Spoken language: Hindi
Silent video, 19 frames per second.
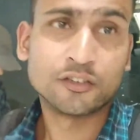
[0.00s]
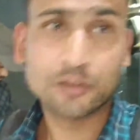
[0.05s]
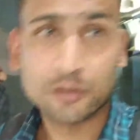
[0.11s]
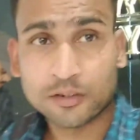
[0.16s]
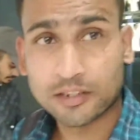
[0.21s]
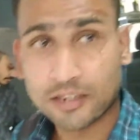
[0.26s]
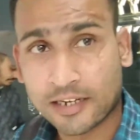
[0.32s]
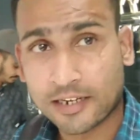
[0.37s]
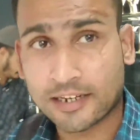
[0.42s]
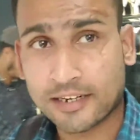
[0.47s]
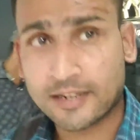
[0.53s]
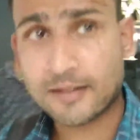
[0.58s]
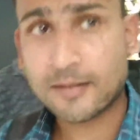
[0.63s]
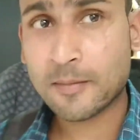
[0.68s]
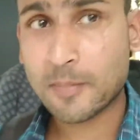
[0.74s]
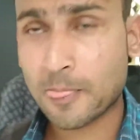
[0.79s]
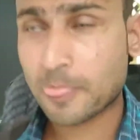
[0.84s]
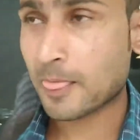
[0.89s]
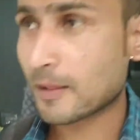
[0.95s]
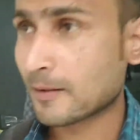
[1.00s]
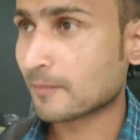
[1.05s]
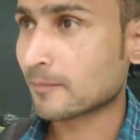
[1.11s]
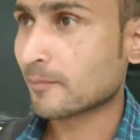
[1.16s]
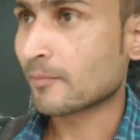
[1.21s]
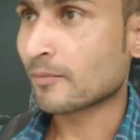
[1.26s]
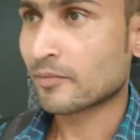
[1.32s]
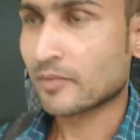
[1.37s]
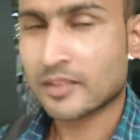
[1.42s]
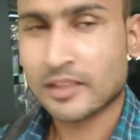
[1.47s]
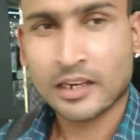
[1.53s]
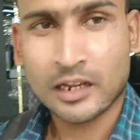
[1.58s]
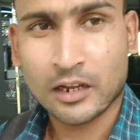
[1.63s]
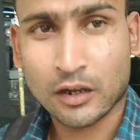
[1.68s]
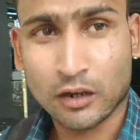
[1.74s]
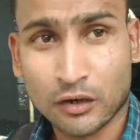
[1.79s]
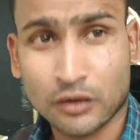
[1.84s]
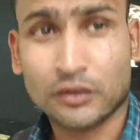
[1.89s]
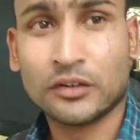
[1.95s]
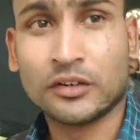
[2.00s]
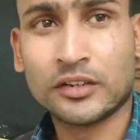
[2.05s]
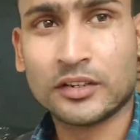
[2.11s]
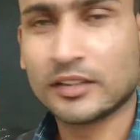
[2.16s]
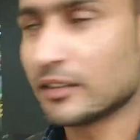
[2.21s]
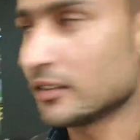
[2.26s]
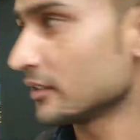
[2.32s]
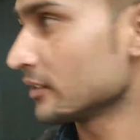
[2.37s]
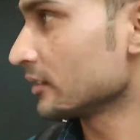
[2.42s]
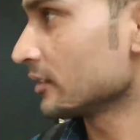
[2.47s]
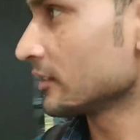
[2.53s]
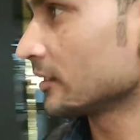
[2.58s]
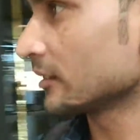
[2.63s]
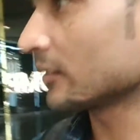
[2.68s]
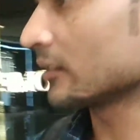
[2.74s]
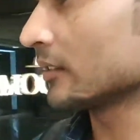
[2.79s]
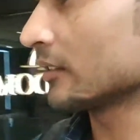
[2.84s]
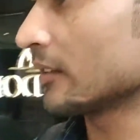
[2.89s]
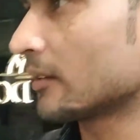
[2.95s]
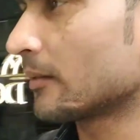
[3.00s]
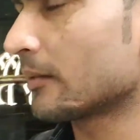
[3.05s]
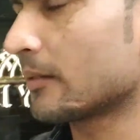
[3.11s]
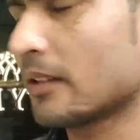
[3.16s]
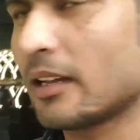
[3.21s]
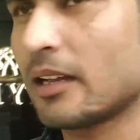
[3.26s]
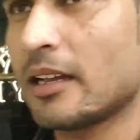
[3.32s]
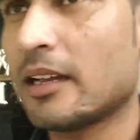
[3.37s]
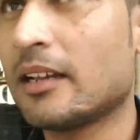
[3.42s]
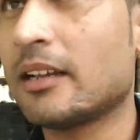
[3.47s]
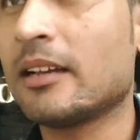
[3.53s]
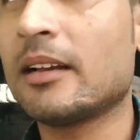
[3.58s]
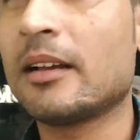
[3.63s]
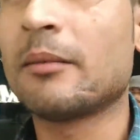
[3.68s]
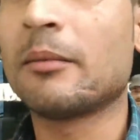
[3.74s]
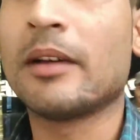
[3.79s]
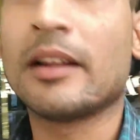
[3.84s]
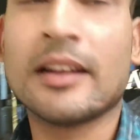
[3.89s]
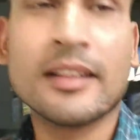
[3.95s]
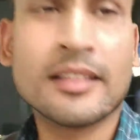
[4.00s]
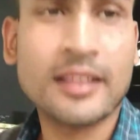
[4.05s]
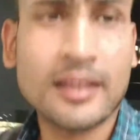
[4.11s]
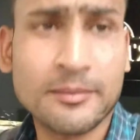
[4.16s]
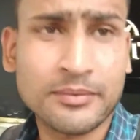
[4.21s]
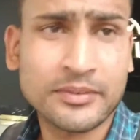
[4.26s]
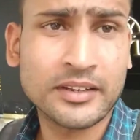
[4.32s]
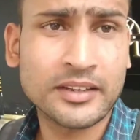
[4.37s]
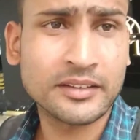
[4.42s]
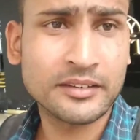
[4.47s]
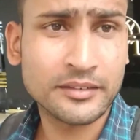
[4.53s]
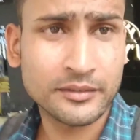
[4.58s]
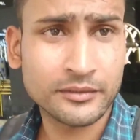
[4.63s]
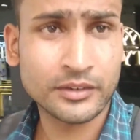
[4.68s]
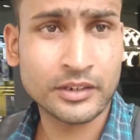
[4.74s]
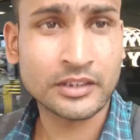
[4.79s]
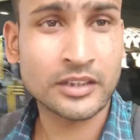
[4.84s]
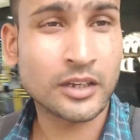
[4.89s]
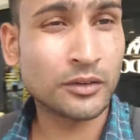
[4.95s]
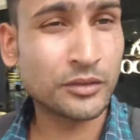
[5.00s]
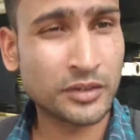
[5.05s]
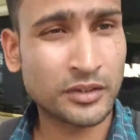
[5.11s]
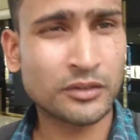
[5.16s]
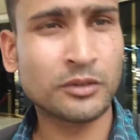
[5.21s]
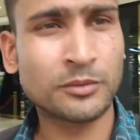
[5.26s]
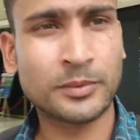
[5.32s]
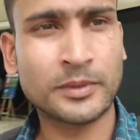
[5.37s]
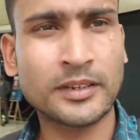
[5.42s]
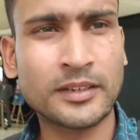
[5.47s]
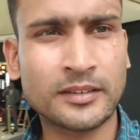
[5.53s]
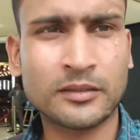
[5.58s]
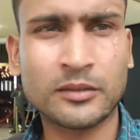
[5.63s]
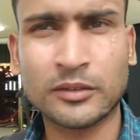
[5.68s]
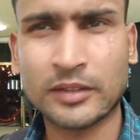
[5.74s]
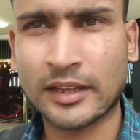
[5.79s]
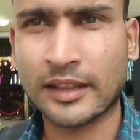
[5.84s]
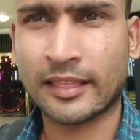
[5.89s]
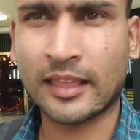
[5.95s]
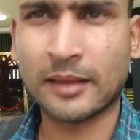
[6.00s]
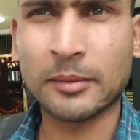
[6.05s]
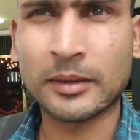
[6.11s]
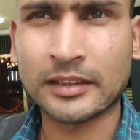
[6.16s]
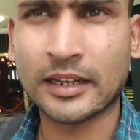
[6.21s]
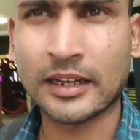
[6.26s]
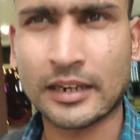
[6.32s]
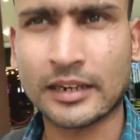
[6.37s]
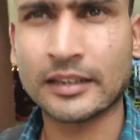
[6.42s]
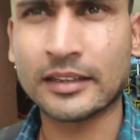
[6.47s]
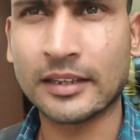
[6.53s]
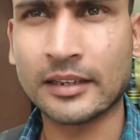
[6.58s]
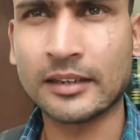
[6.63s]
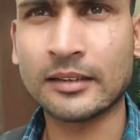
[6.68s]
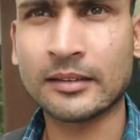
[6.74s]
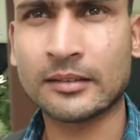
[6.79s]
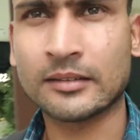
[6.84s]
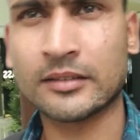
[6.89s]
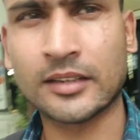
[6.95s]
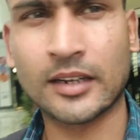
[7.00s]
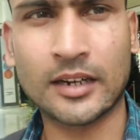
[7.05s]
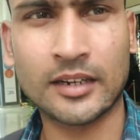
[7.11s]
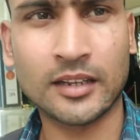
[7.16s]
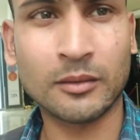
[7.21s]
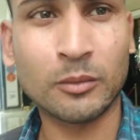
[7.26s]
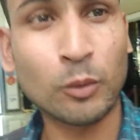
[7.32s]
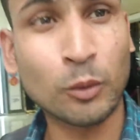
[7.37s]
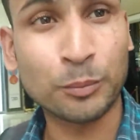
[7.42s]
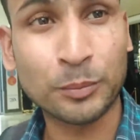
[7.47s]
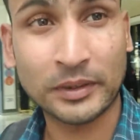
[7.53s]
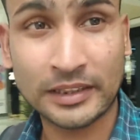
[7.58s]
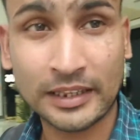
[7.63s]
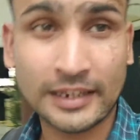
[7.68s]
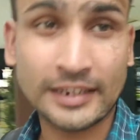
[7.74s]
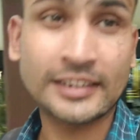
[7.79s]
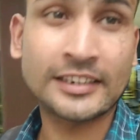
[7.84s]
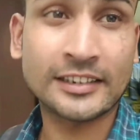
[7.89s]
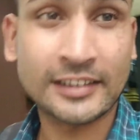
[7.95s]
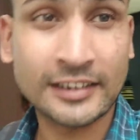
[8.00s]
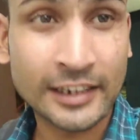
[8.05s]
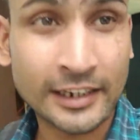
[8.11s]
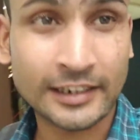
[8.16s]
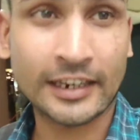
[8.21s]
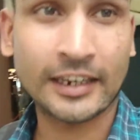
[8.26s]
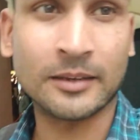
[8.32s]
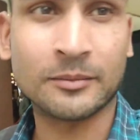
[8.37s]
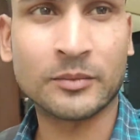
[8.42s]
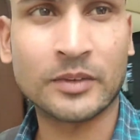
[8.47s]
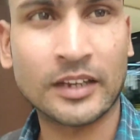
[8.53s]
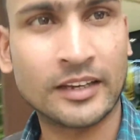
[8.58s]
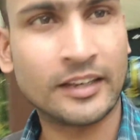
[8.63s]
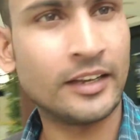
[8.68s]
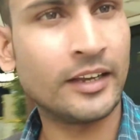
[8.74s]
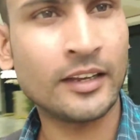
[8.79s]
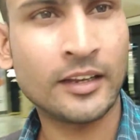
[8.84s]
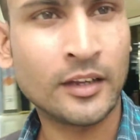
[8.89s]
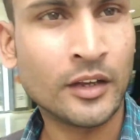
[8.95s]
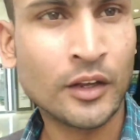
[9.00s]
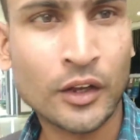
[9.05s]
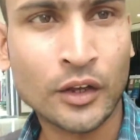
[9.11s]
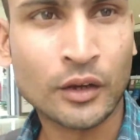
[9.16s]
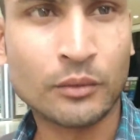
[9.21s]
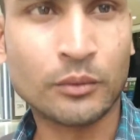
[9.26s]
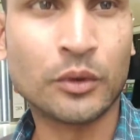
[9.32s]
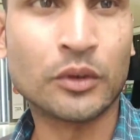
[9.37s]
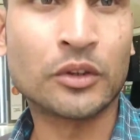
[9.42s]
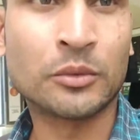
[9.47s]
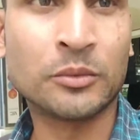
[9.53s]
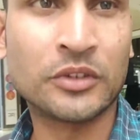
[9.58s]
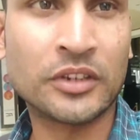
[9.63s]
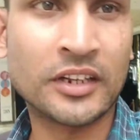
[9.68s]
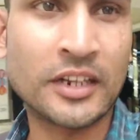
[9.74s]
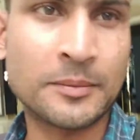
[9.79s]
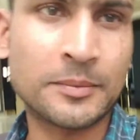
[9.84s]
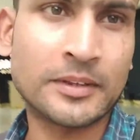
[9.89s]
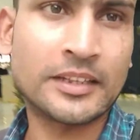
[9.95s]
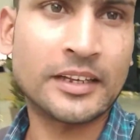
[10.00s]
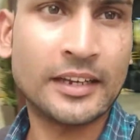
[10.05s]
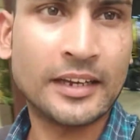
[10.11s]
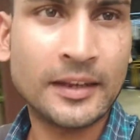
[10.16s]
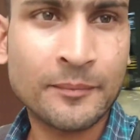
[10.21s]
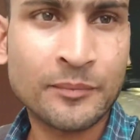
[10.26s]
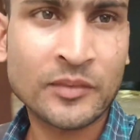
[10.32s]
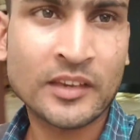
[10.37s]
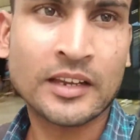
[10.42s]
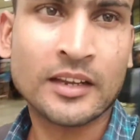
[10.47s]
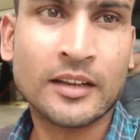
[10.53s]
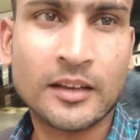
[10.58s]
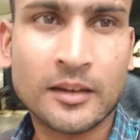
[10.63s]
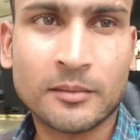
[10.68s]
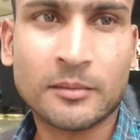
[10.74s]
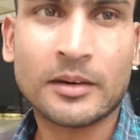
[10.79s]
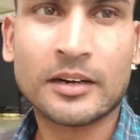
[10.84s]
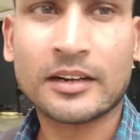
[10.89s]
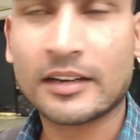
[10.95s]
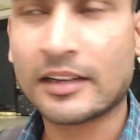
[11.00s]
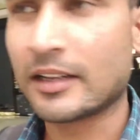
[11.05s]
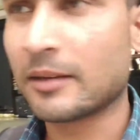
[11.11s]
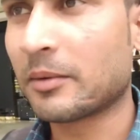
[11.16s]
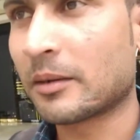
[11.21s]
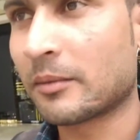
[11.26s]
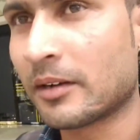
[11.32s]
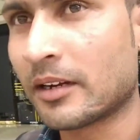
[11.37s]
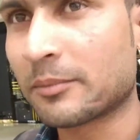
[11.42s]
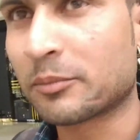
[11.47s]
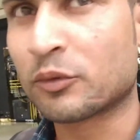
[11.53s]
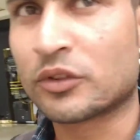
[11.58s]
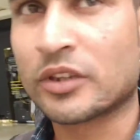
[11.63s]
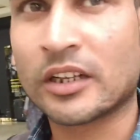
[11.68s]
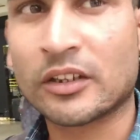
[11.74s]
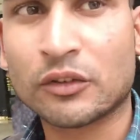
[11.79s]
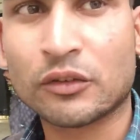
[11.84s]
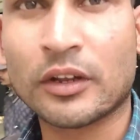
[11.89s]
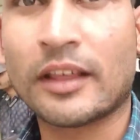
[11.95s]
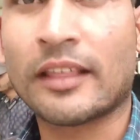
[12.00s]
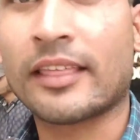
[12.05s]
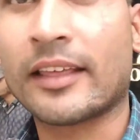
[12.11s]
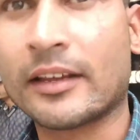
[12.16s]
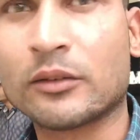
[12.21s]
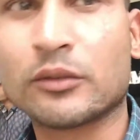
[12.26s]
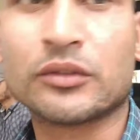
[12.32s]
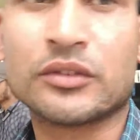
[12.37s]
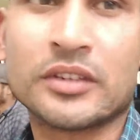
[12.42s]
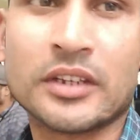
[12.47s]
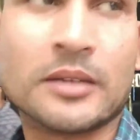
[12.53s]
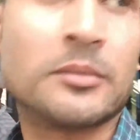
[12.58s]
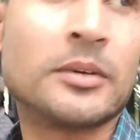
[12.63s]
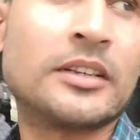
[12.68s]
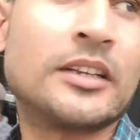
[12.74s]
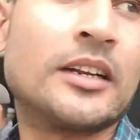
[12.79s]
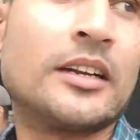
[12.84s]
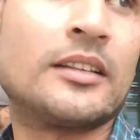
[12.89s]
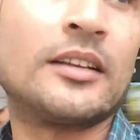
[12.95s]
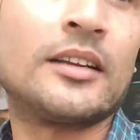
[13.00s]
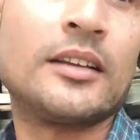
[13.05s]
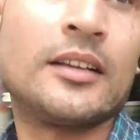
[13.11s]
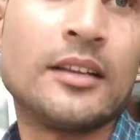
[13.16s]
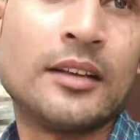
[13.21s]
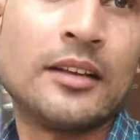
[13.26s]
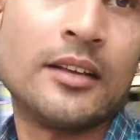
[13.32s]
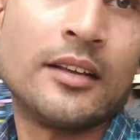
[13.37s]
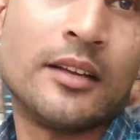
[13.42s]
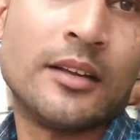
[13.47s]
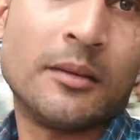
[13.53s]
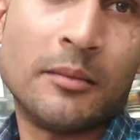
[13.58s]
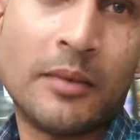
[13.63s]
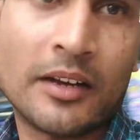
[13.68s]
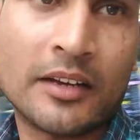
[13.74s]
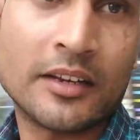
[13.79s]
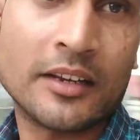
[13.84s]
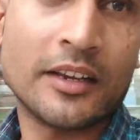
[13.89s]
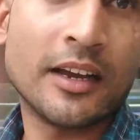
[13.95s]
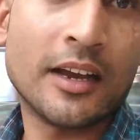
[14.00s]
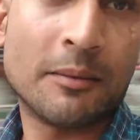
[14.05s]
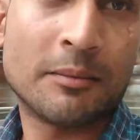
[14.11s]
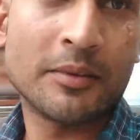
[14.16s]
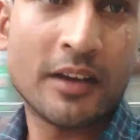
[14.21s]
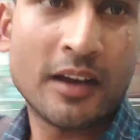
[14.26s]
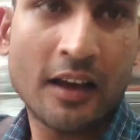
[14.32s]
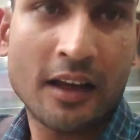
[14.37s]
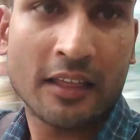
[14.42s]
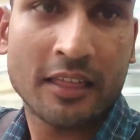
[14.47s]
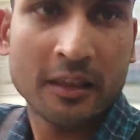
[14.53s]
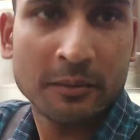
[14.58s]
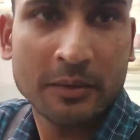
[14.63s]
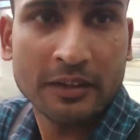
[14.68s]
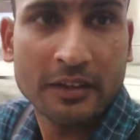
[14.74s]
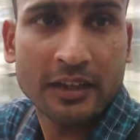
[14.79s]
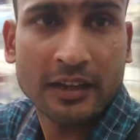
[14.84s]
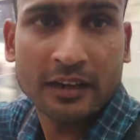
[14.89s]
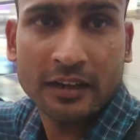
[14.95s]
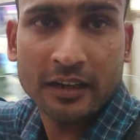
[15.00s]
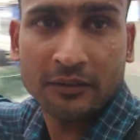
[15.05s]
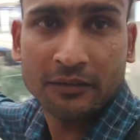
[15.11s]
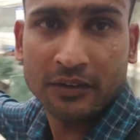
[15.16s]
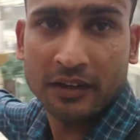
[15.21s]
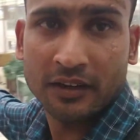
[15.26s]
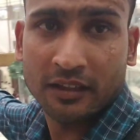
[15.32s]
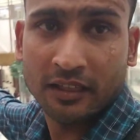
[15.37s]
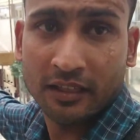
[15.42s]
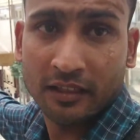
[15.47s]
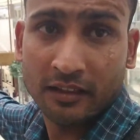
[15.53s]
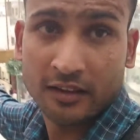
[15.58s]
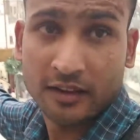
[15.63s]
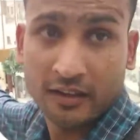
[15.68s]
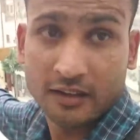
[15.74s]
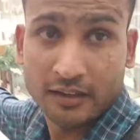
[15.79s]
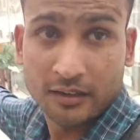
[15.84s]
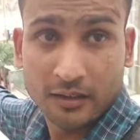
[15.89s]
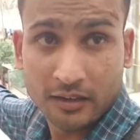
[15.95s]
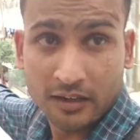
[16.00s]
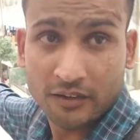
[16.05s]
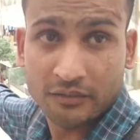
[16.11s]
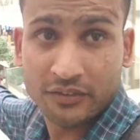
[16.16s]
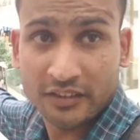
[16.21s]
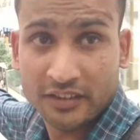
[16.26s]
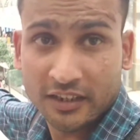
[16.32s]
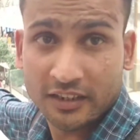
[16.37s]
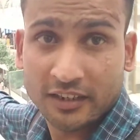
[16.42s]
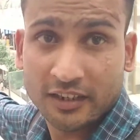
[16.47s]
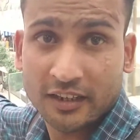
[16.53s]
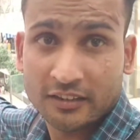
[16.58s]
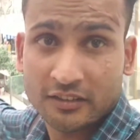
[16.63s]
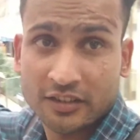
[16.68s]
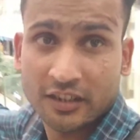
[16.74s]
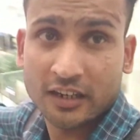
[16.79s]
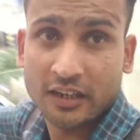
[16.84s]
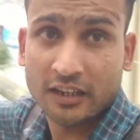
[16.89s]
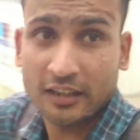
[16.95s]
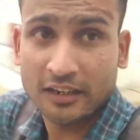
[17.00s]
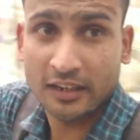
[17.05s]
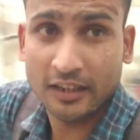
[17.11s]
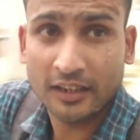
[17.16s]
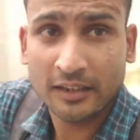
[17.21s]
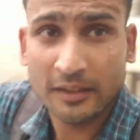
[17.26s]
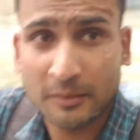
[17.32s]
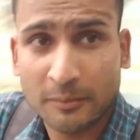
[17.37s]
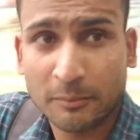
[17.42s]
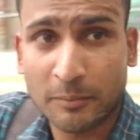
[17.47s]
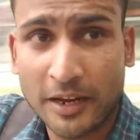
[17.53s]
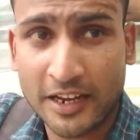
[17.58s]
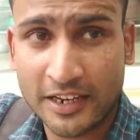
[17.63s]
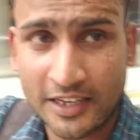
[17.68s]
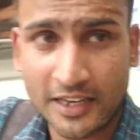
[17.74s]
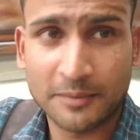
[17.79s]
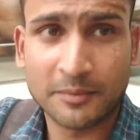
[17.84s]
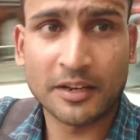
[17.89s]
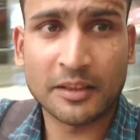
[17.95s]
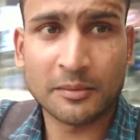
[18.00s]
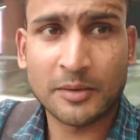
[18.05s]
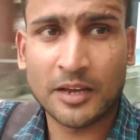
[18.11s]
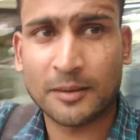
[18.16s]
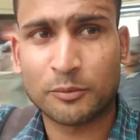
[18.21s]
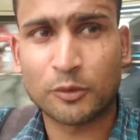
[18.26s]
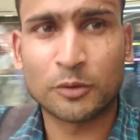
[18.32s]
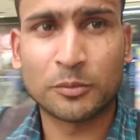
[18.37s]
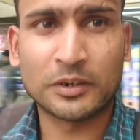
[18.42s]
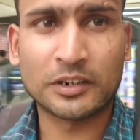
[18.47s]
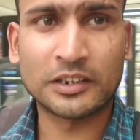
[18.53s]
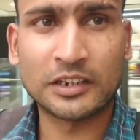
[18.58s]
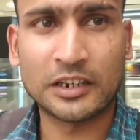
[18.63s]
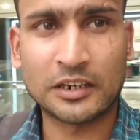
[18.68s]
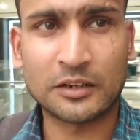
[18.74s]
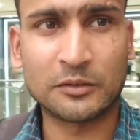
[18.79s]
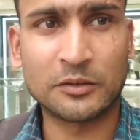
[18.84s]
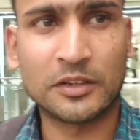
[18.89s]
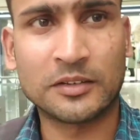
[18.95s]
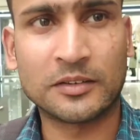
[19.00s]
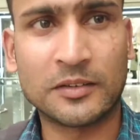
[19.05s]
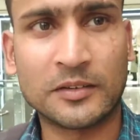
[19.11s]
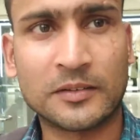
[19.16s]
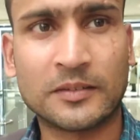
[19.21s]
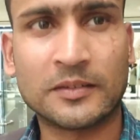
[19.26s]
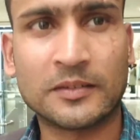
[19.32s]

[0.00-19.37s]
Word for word: जो कि है नहीं और इसका हमारे हिसाब से वन थाउजेंड रुपीज़ कुछ ऐसे बता रहे थे चार्जर वो पता नहीं कितने टाइम के हैं वो तो मुझे नहीं पता है बट एक बार मैंने पूछा तो, तो ऐसा ही कुछ सीन बता रहे थे बाकी आप यहाँ से भी देख रहे हैं फ्रेंड काफ़ी ज़्यादा अच्छा लग रहा है बैक कैमरे से मैं आपको एक बार दिखा रहा हूँ